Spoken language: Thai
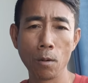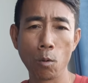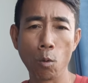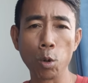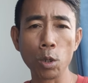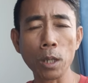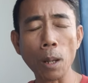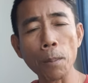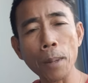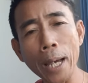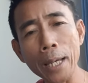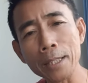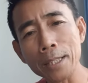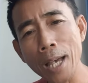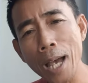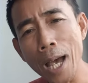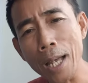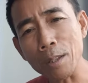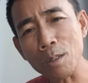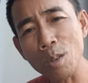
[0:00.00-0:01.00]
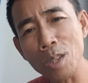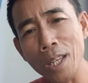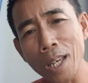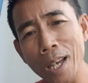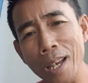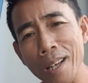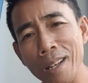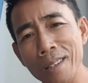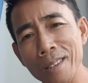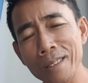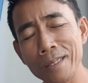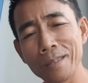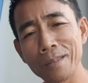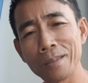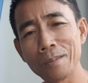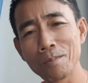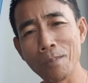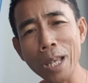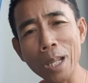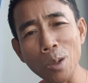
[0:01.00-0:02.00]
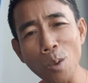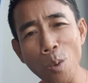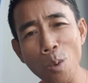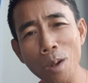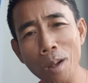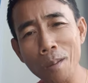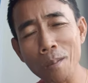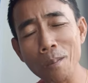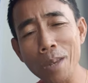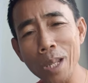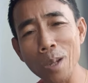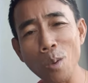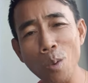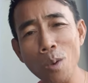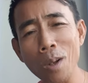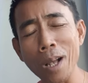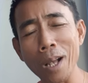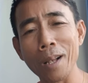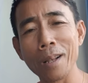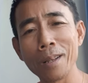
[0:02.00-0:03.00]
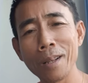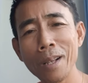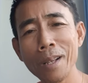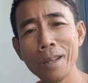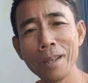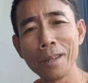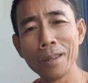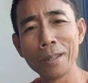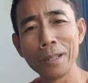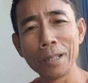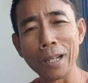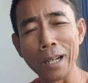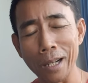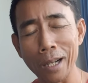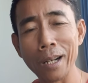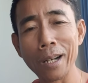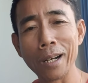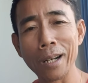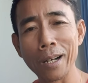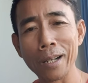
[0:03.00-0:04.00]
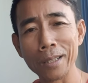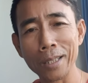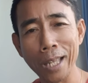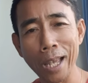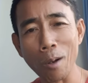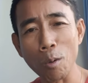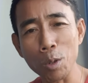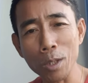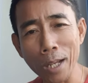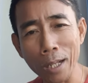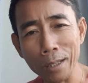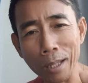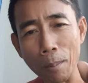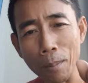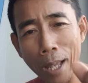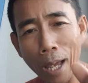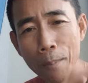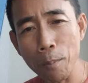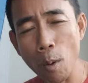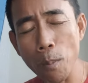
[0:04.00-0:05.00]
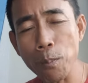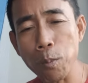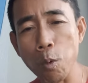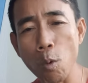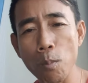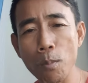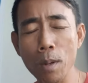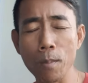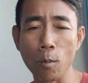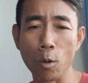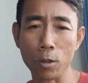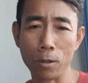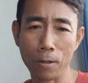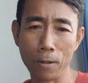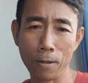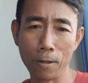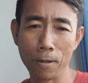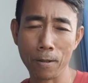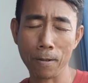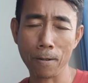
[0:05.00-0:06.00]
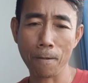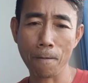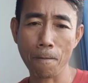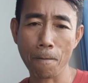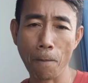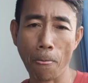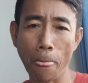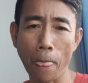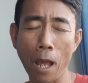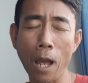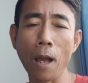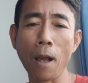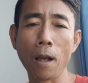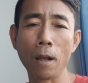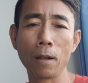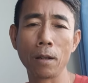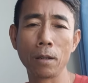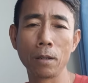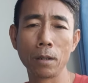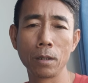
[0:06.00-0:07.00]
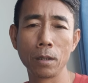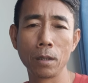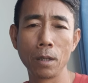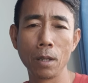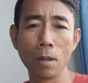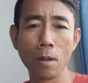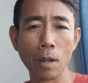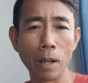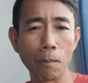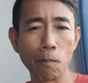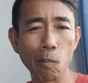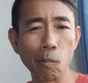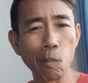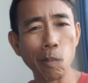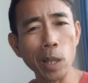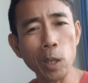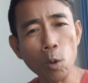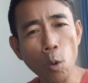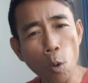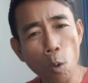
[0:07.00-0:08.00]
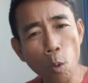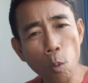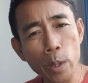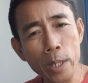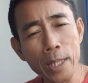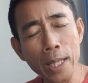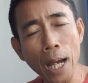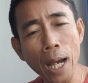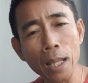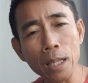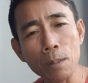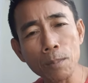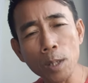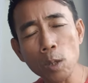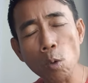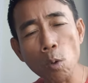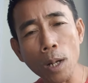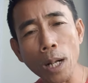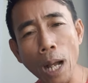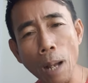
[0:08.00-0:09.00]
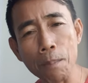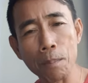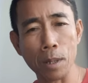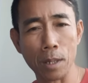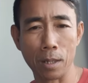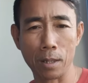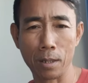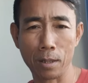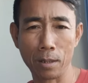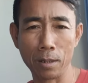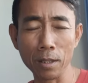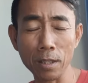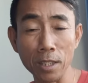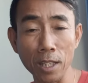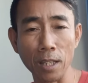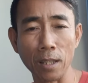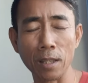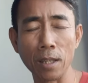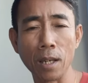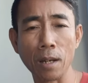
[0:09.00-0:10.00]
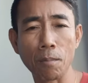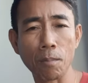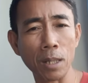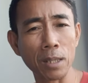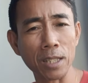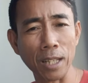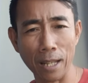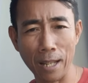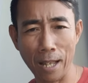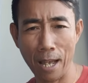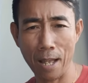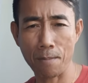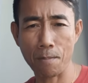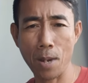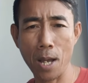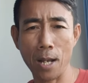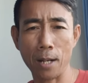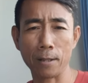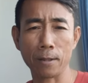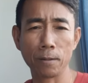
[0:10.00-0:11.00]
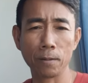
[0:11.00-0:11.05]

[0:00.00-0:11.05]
คุณทำลายชาติตัวเนี้ยไม่หลง ไม่หลงอะ่ะเออแต่คุณยังทำลายภพภูมิไม่หมดนะฮะมโนวิญญาณหรือมโนกรรม หรือจิตเนี่ยมันฉลาดมาก